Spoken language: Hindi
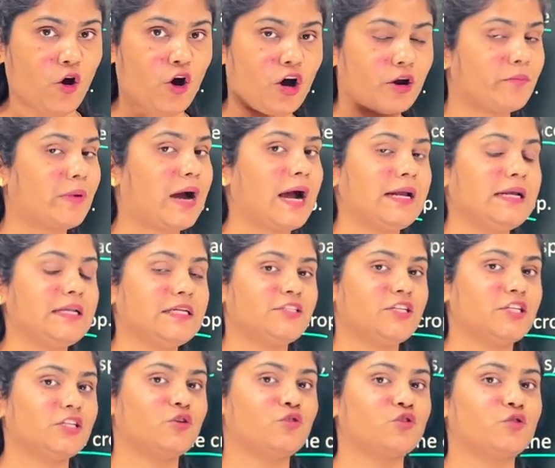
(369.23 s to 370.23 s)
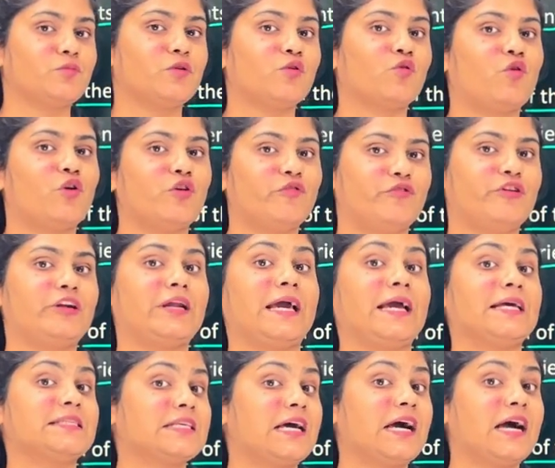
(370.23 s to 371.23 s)
और मान लीजिए कि उसमें कोई वीड
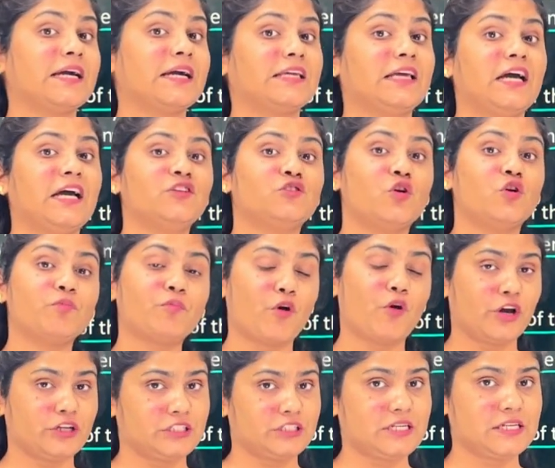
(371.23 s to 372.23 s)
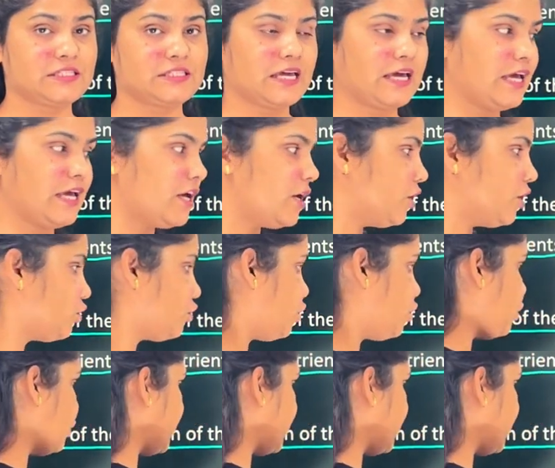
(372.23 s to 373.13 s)
ऐसा आ गया जो पॉइजनस है तो